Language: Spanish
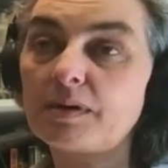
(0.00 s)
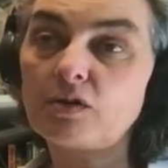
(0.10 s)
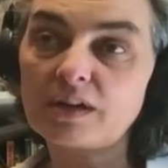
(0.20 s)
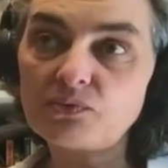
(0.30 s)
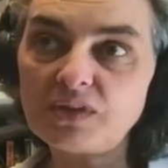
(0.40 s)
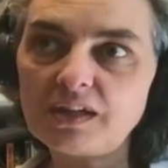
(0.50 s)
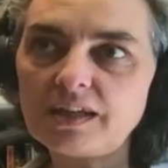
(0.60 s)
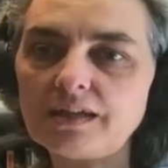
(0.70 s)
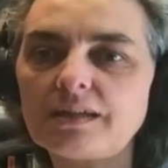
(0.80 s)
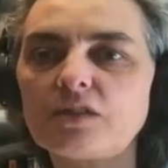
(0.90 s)
que se llama
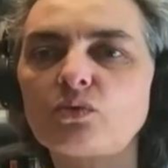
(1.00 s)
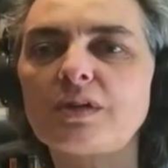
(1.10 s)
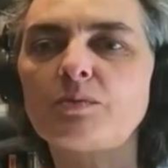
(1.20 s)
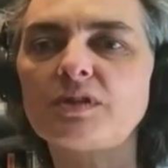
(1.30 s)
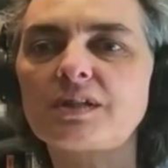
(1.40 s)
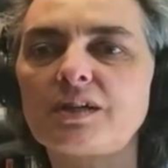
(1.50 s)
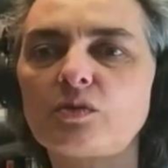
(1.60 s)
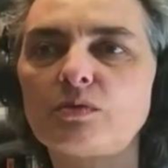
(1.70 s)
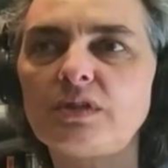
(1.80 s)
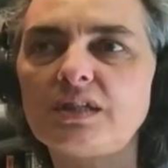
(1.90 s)
Gorafilia, que es una
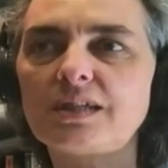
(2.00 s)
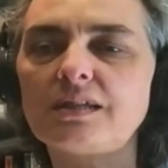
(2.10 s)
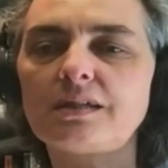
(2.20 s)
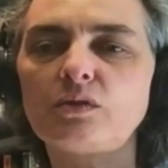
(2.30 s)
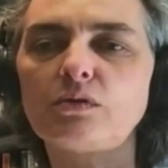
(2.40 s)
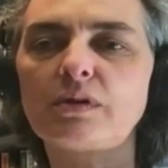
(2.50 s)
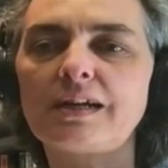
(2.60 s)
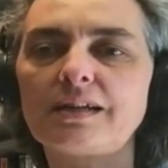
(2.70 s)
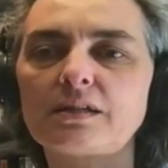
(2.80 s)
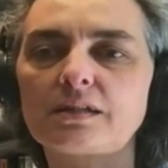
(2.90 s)
muestra, como dices, en
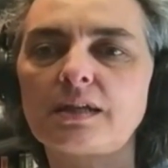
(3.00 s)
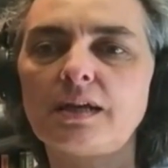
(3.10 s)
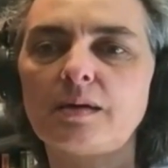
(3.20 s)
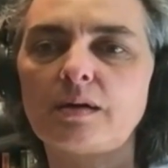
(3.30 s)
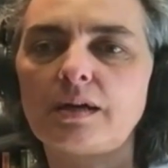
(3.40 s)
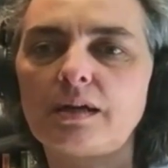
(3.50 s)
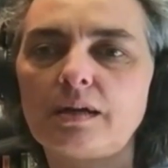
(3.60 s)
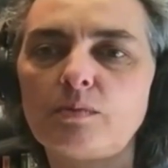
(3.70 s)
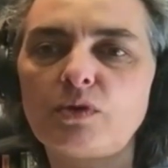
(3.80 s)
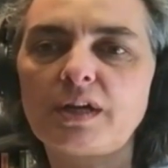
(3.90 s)
honor a las
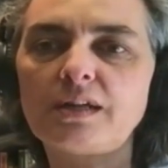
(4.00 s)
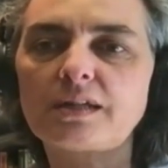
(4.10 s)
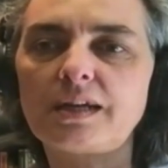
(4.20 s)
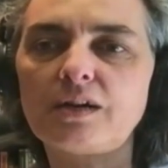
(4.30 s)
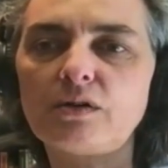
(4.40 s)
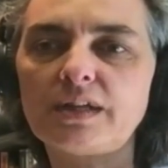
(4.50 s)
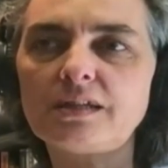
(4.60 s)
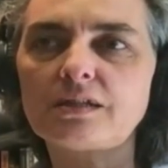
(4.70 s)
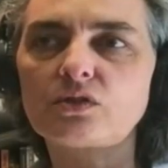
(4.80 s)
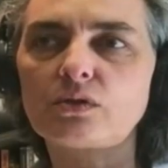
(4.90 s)
eh, mujeres
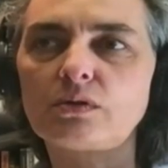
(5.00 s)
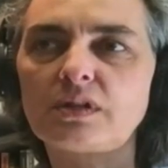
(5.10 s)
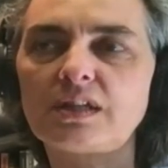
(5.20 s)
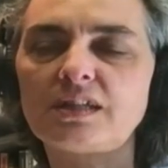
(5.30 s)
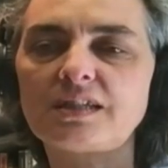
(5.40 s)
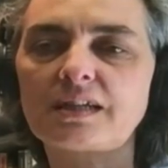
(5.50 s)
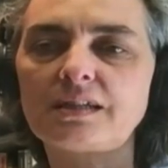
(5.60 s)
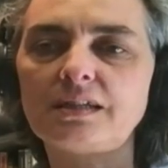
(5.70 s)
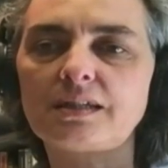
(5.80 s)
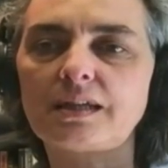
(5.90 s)
creadores, son 13
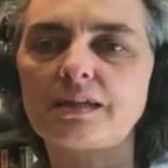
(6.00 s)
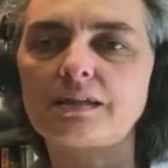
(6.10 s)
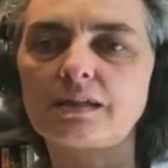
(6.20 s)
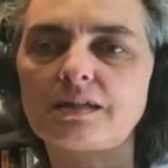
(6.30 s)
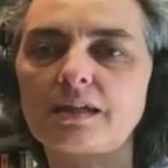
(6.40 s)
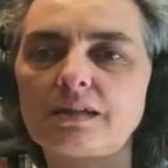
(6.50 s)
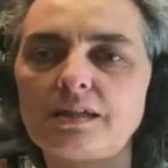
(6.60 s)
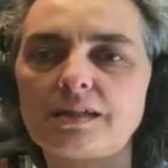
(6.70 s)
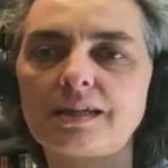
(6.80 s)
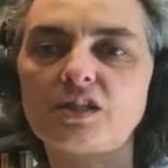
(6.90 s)
artistas, tres
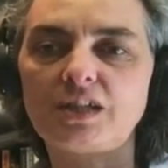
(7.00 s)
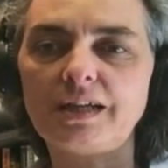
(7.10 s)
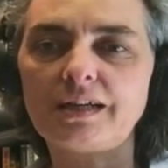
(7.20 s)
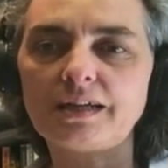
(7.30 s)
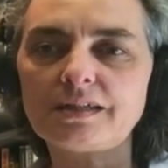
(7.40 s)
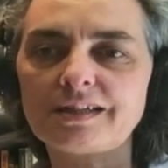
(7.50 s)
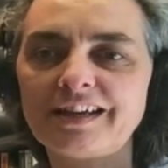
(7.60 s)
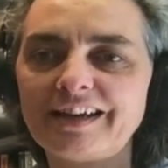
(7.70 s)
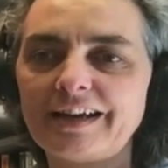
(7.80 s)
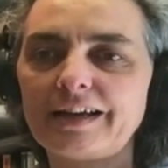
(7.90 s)
artistas
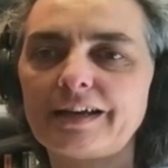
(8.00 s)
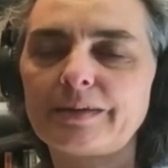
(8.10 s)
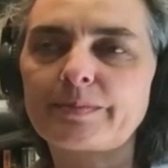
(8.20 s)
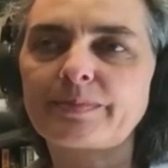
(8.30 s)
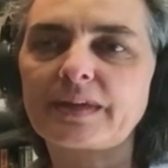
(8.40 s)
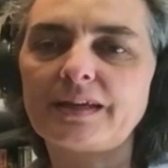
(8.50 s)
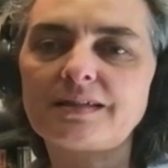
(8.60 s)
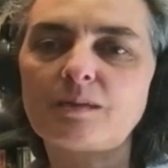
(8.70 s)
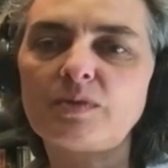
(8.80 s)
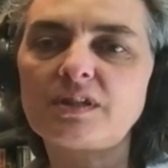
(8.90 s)
chilenas. Em,
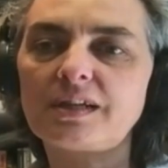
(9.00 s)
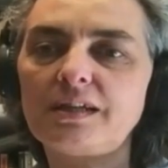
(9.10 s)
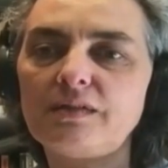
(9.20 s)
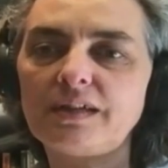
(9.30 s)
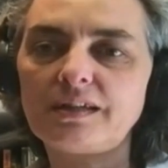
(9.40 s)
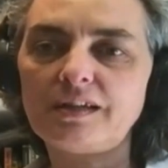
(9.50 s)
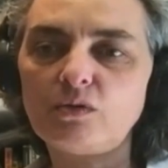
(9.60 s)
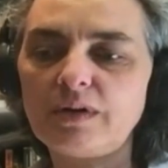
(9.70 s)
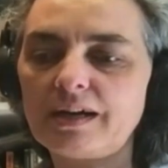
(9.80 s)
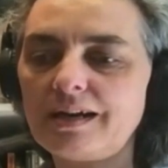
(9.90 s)
esta muestra iba a
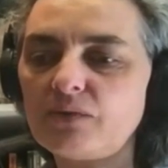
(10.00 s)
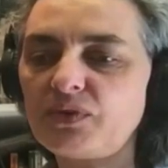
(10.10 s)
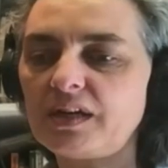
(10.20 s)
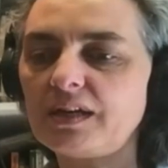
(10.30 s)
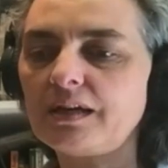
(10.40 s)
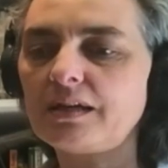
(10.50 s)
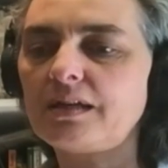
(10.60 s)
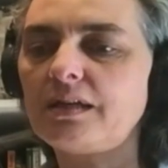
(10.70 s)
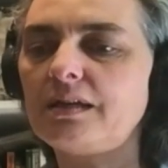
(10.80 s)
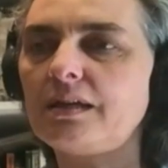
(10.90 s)
tener lugar en la
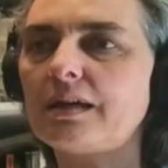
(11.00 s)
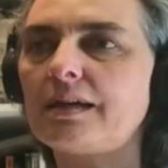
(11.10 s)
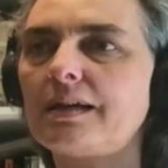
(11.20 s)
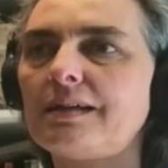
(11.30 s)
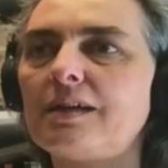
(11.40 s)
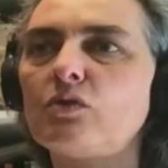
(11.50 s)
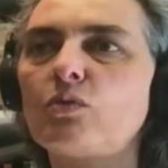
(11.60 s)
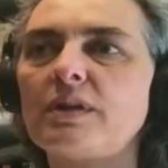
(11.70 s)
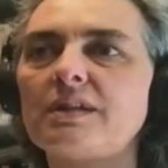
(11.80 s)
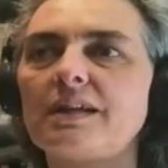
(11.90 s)
feria y ah, al
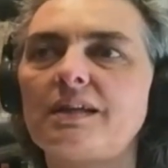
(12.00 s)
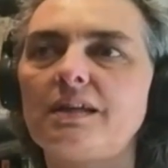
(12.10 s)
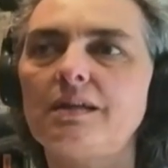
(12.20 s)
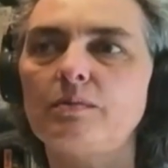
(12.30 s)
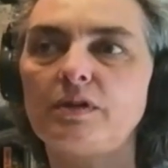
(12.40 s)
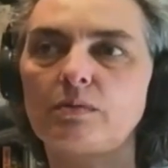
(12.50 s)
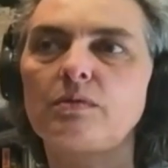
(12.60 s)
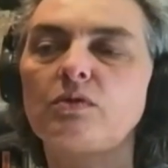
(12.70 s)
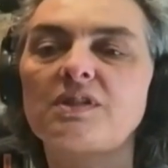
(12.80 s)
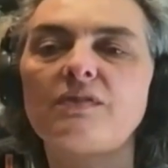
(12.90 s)
darnos cuenta que,
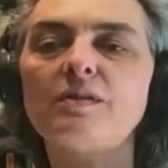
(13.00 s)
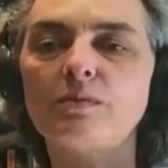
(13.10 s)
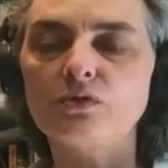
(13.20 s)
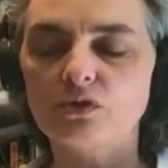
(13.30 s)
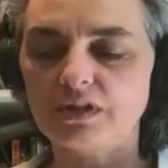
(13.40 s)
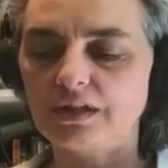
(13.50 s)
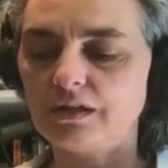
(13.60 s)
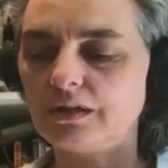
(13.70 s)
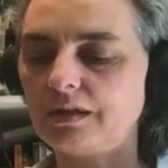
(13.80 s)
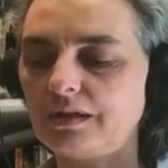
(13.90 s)
bueno, no sabemos
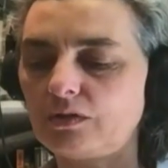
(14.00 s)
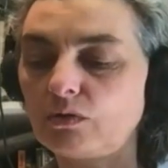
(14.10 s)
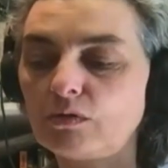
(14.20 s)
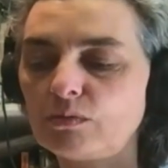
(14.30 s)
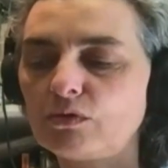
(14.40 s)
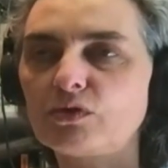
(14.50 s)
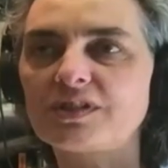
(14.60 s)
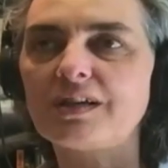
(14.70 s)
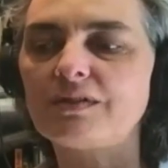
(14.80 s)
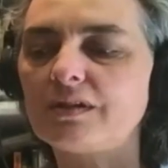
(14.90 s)
y, todo el mundo
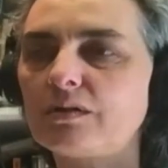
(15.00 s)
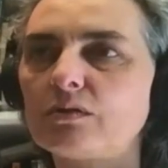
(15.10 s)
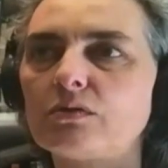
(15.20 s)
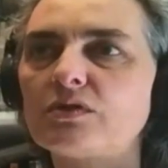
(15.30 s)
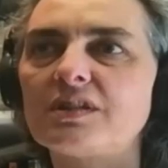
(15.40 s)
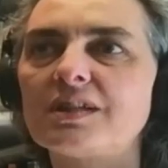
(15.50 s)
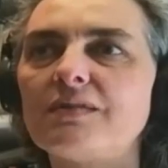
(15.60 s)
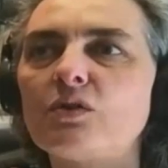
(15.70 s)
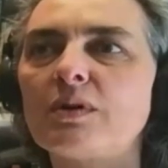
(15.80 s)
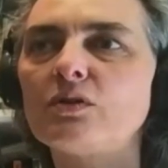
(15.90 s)
lo sabe, no, se
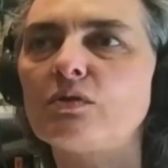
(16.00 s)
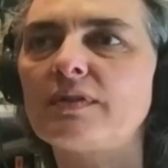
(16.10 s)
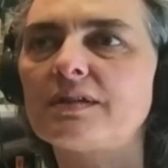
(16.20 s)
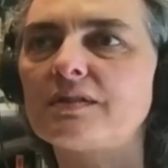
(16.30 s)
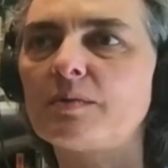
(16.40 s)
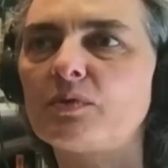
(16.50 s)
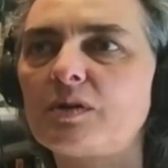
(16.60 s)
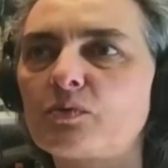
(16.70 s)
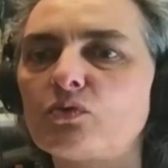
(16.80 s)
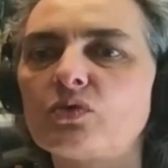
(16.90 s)
sabe cuándo va, se va a
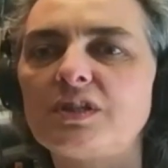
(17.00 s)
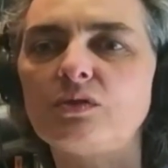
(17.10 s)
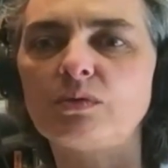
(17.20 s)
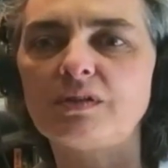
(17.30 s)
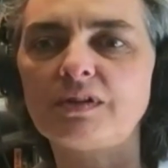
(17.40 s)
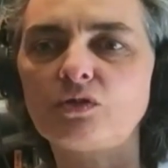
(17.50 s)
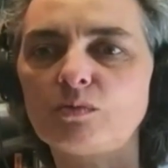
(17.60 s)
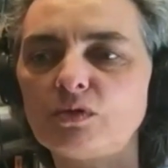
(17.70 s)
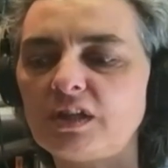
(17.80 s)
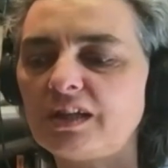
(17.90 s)
poder producir un
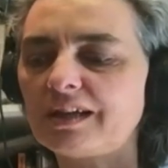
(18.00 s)
evento